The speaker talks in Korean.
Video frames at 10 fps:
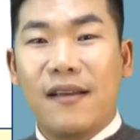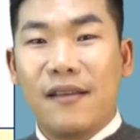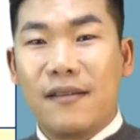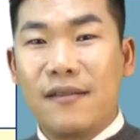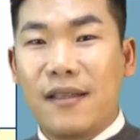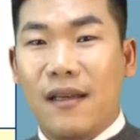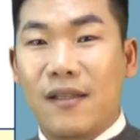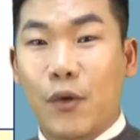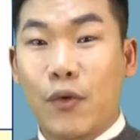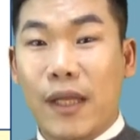현재
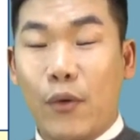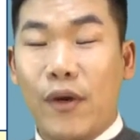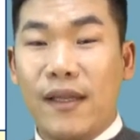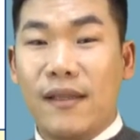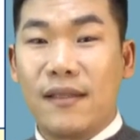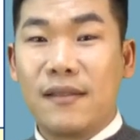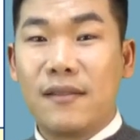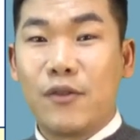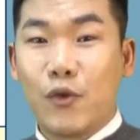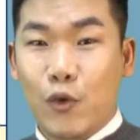적용되고 있는
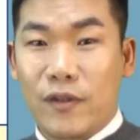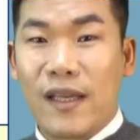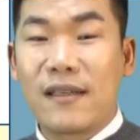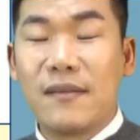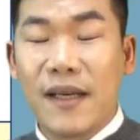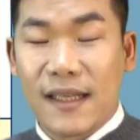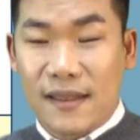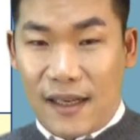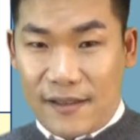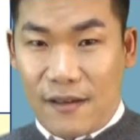주택 금액에
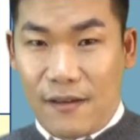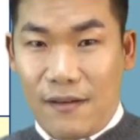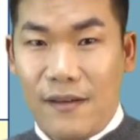따라서